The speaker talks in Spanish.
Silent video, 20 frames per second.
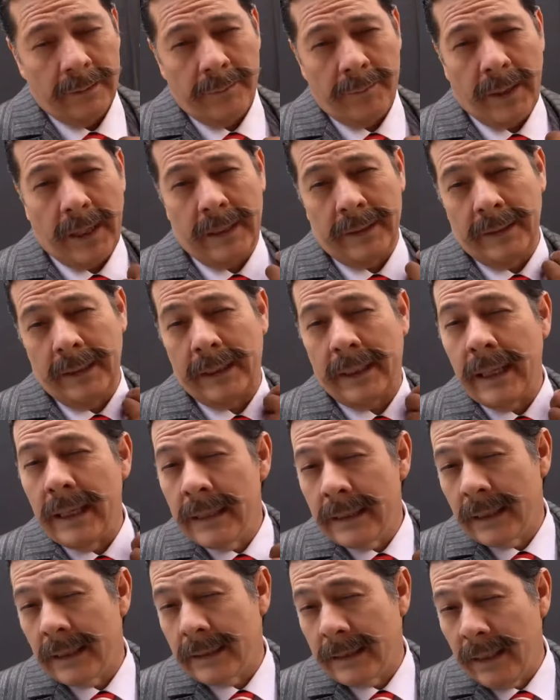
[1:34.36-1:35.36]
para hacer
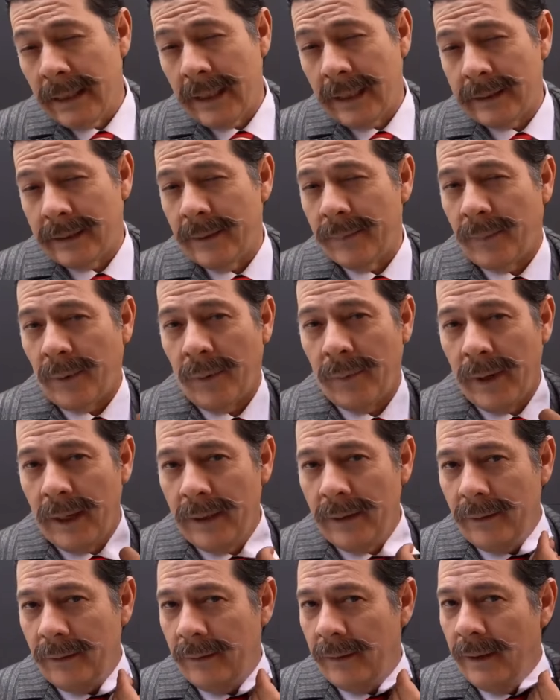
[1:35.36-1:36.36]
15 cenas en
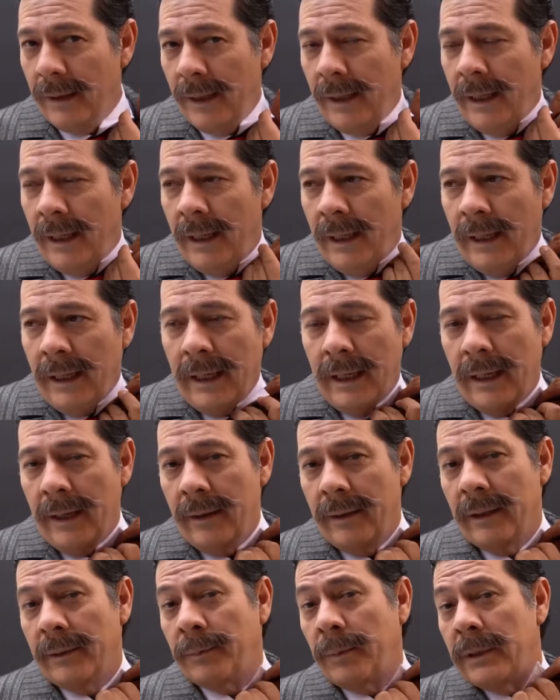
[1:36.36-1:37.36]
promedio
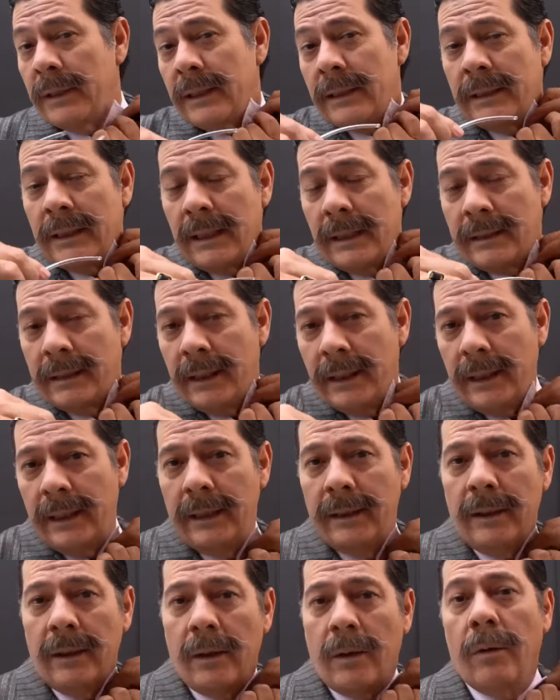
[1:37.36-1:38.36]
y después de esta escena
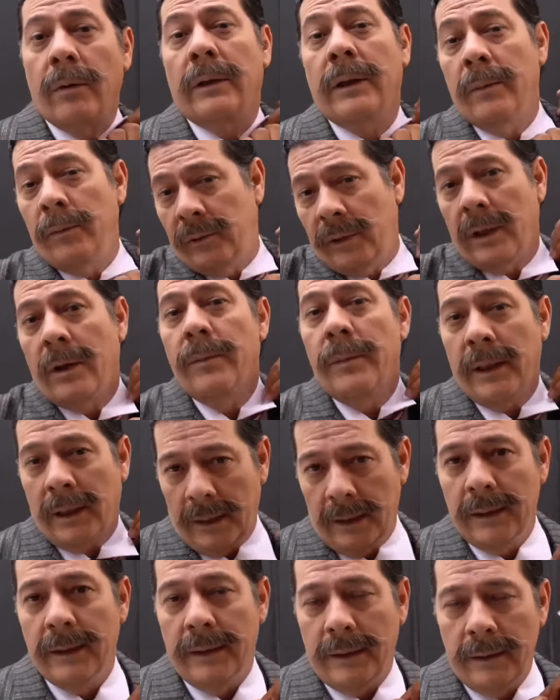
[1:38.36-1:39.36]
cortamos a comer.
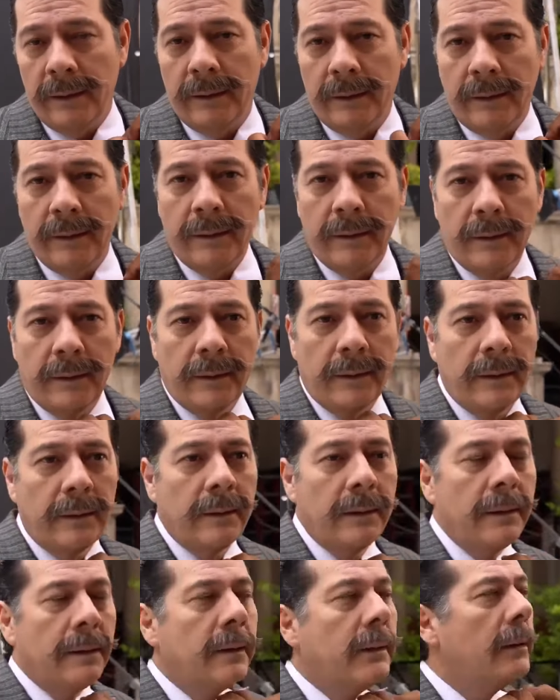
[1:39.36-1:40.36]
La
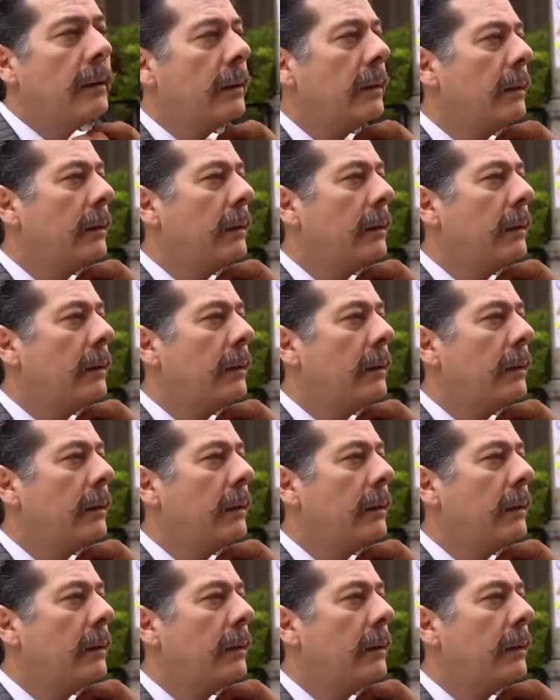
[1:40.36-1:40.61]
neta.